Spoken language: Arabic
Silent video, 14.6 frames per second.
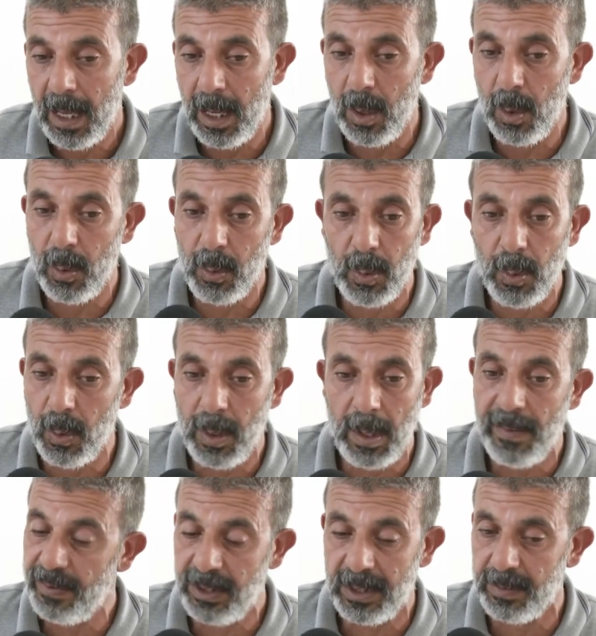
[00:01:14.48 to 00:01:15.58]
او
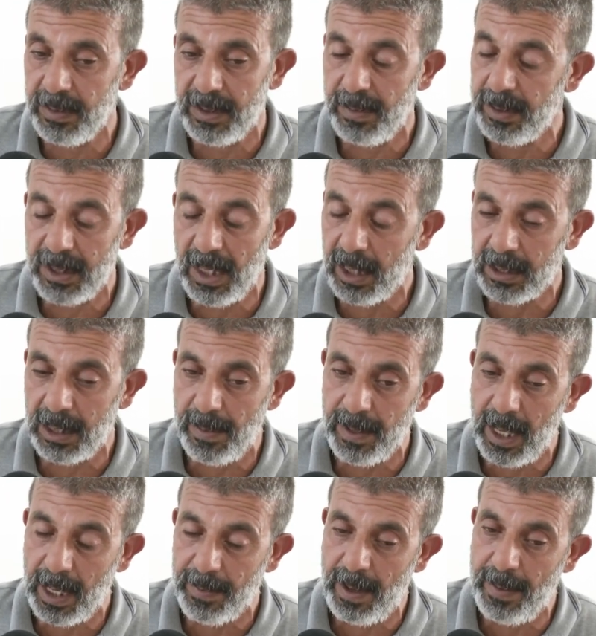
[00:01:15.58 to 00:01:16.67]
فيش مش مش اكثر من
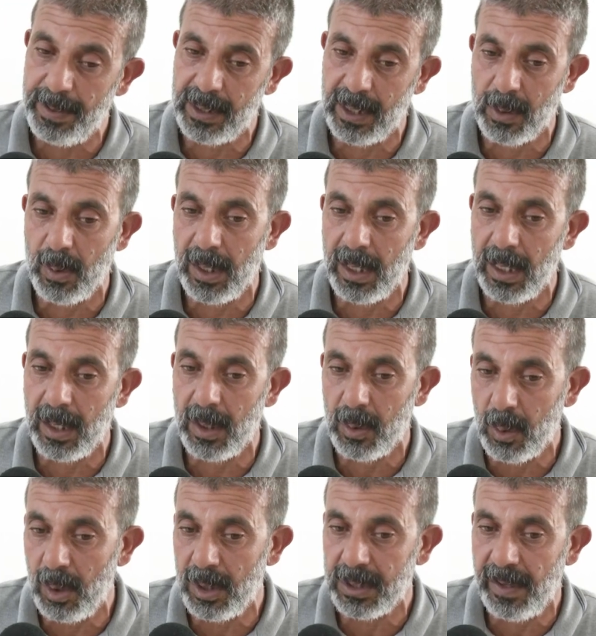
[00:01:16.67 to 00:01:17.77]
أربعة متر
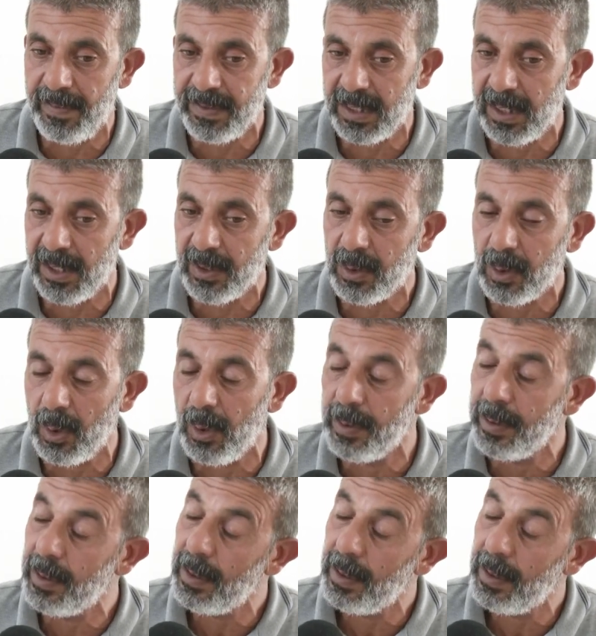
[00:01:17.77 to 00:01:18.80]
والكل شاف السيرتون